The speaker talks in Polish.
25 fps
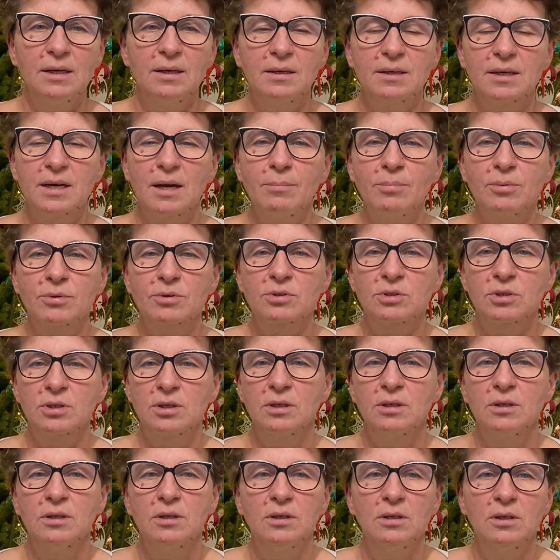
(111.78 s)
raport
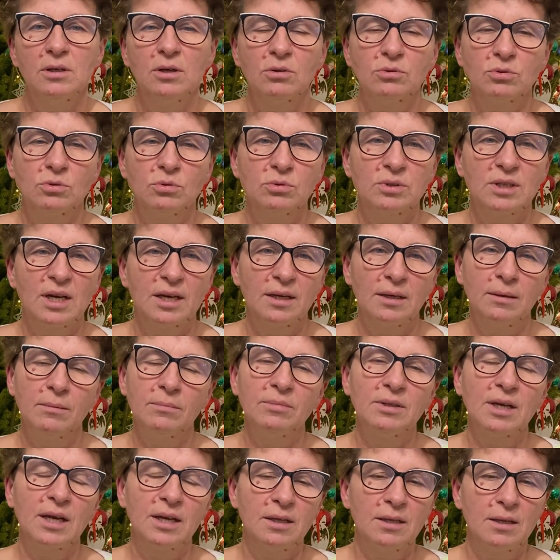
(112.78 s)
lotu
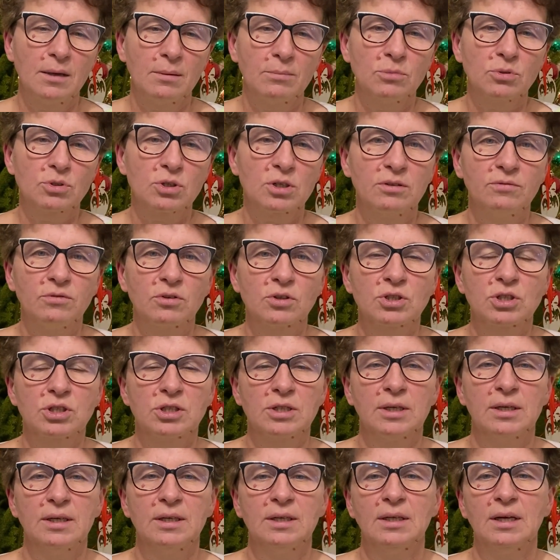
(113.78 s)
daje, nam możliwość
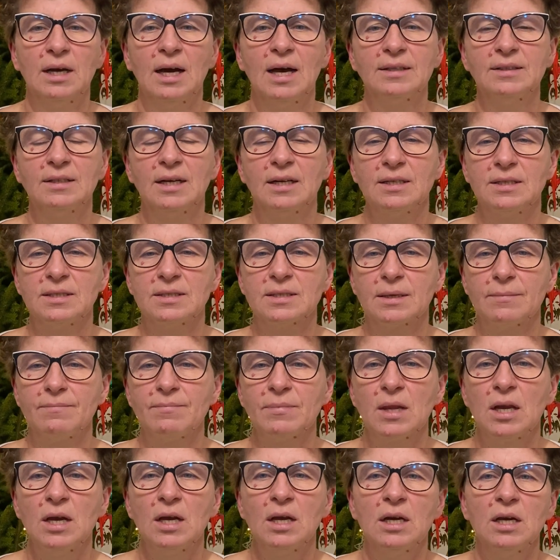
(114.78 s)
y, analizy
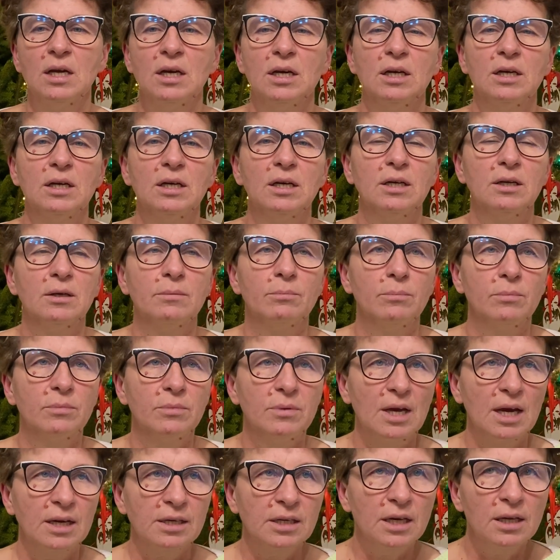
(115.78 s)

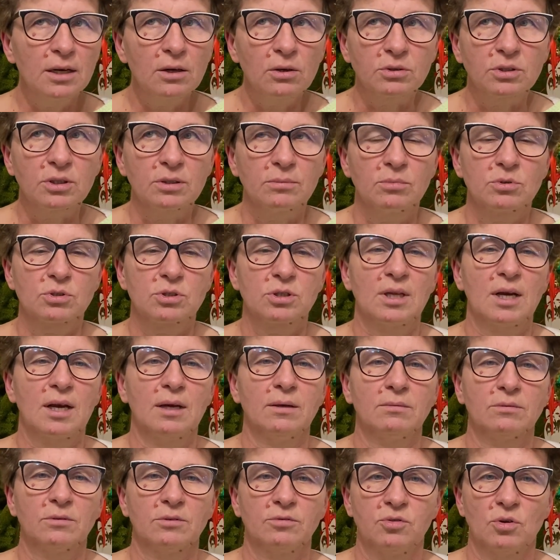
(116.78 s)
jakie loty
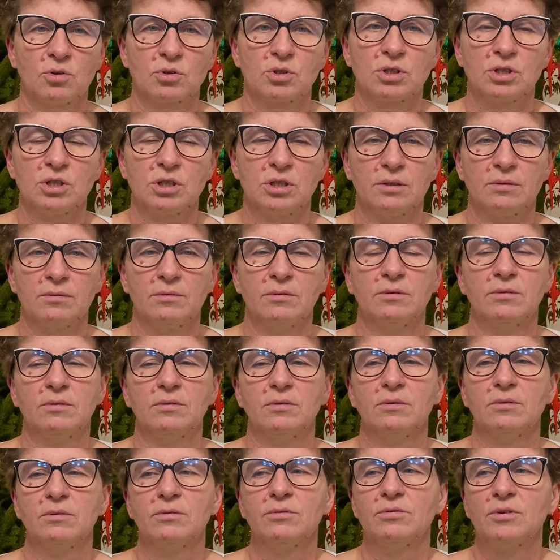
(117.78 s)
można tworzyć y,
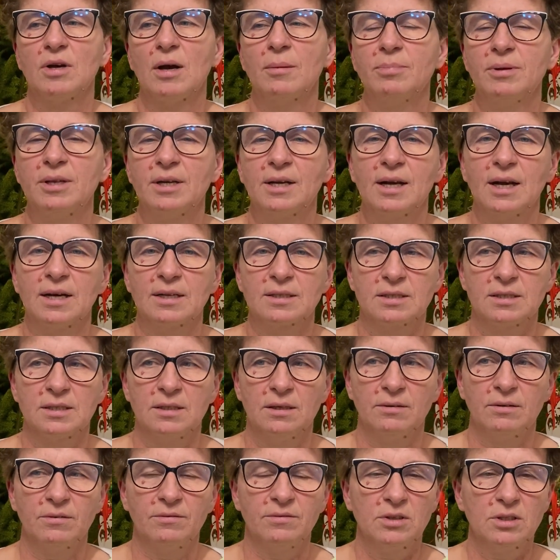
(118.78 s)
w
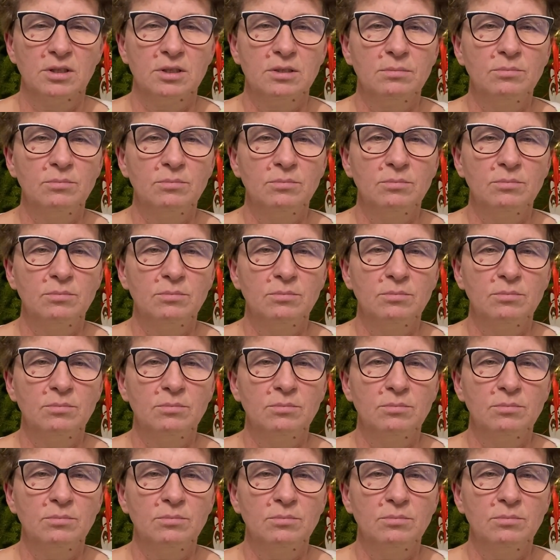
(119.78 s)
aplikacji. Więc